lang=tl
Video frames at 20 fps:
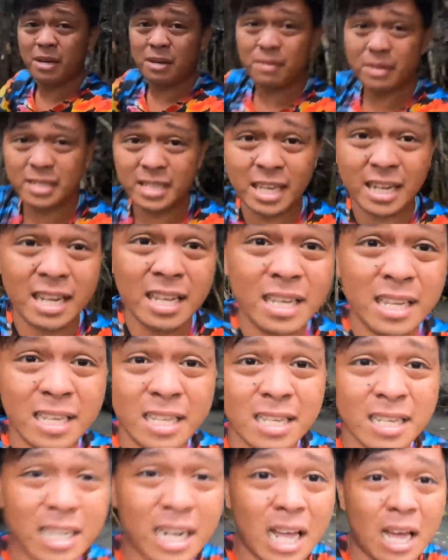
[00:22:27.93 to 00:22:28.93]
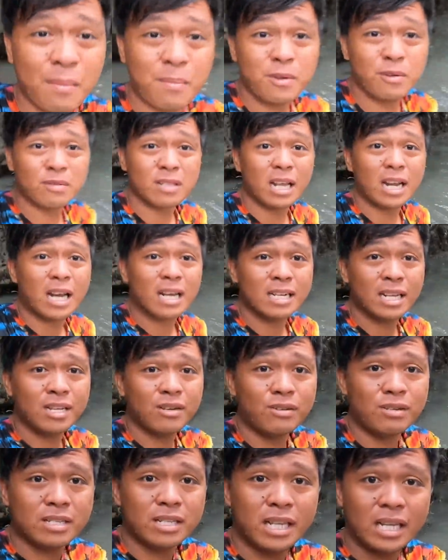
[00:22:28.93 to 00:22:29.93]
mga master, grabe yung dalag na
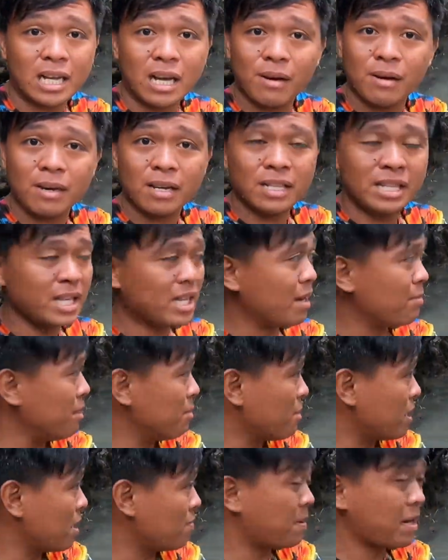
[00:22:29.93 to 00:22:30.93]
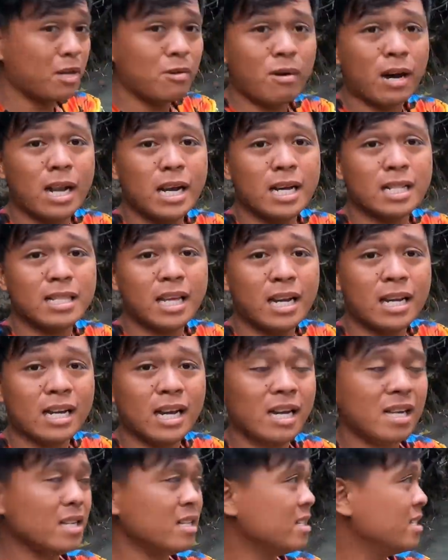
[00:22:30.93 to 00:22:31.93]
yun. Hindi, ka, hindi kami makapaniwala talaga.
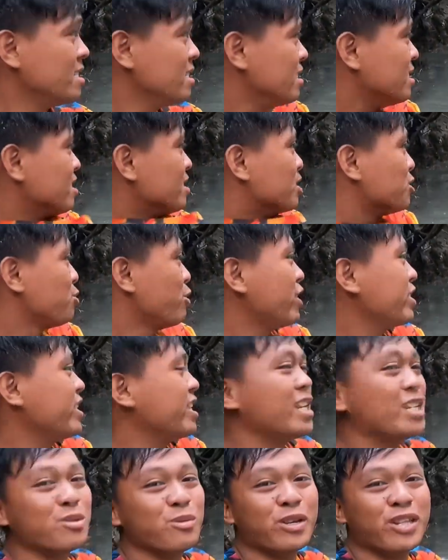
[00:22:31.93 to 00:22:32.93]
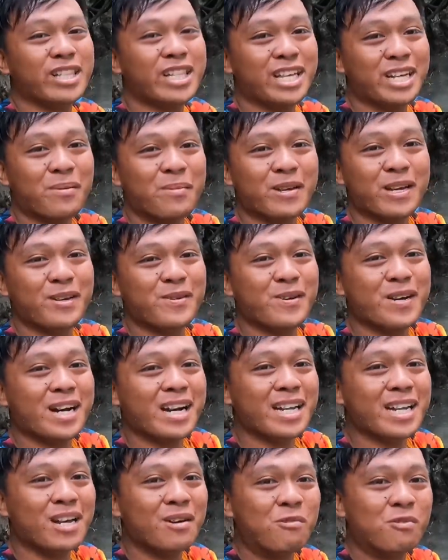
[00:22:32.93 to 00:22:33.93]
Swerte na swerte kami ngayong
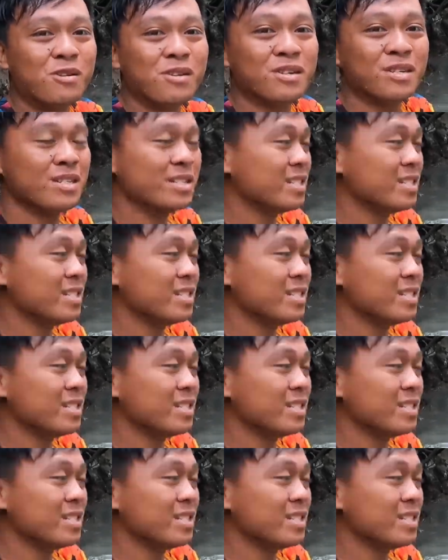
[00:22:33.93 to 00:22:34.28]
araw.